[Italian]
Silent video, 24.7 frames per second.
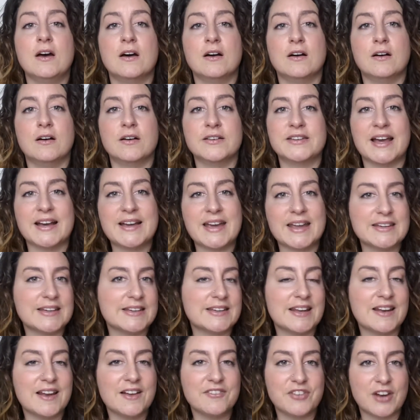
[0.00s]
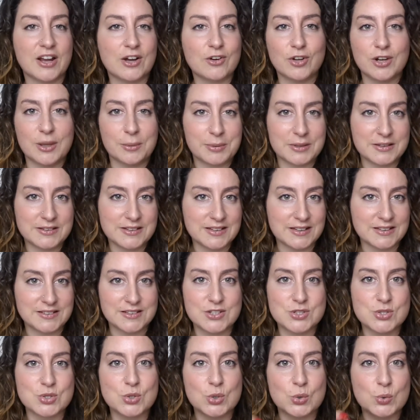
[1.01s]
Uh, gli acheni della fragola
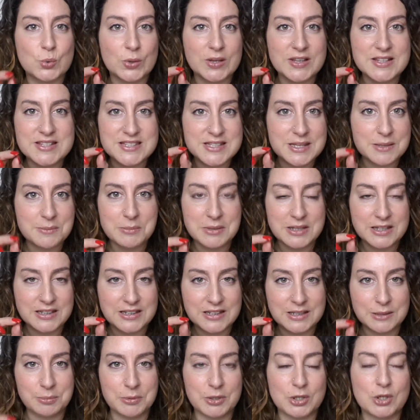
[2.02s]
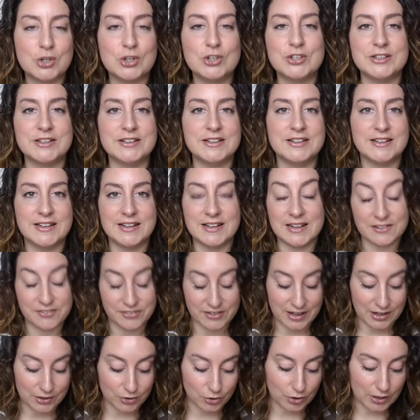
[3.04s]
praticamente sono quei semini piccolini della
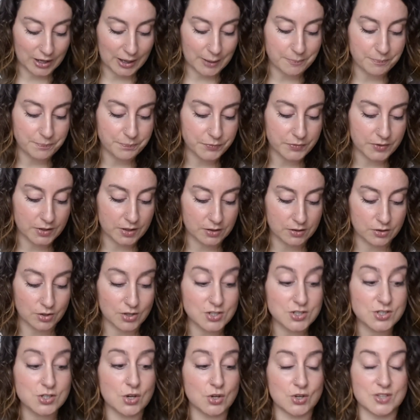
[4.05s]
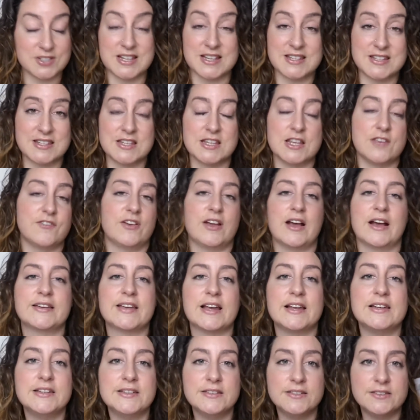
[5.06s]
fragola. Questo cosa significa?
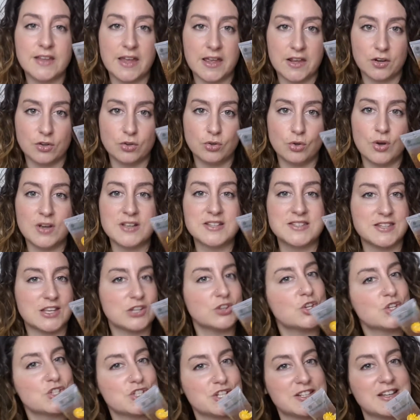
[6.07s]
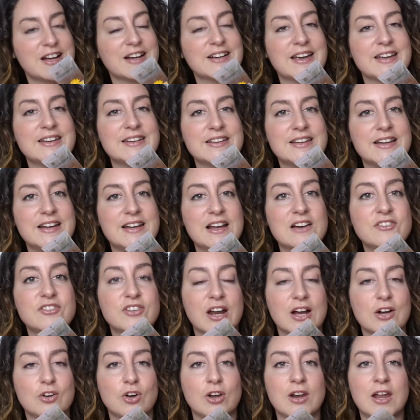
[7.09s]
Che all'interno, essendoci gli acheni della
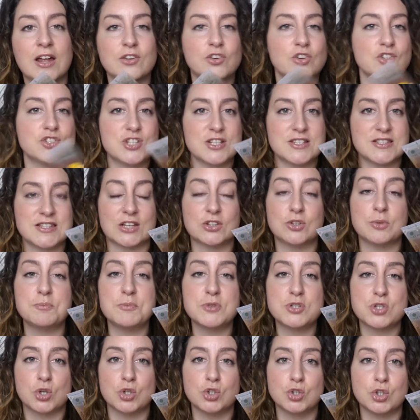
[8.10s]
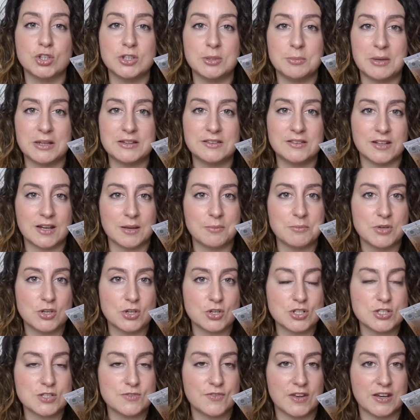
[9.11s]
fragola, non c'è stato bisogno di mettere
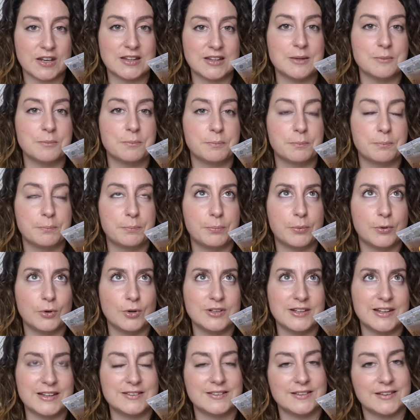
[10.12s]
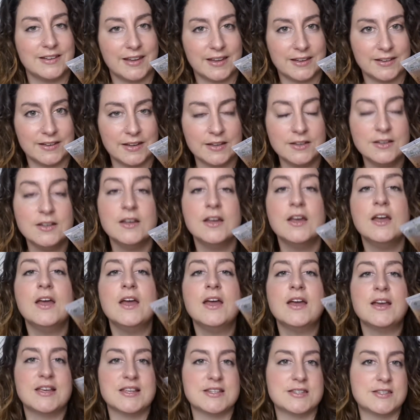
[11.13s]
microsfere di polietilene,
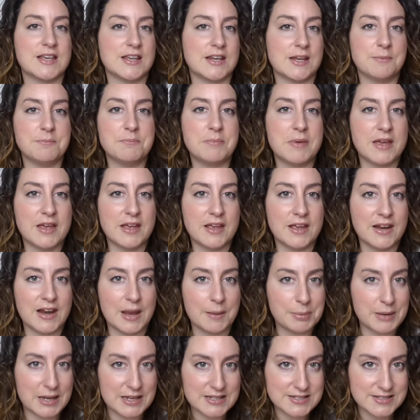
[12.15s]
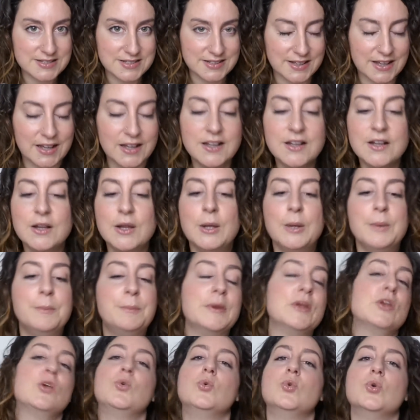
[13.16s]
che sarebbe la plastica,
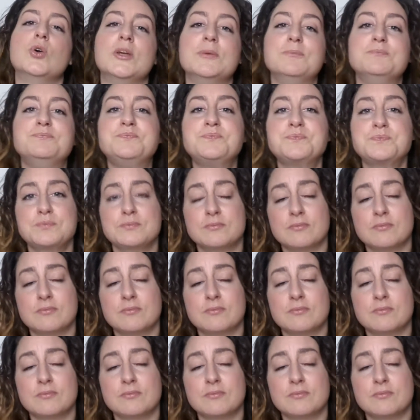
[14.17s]
per cui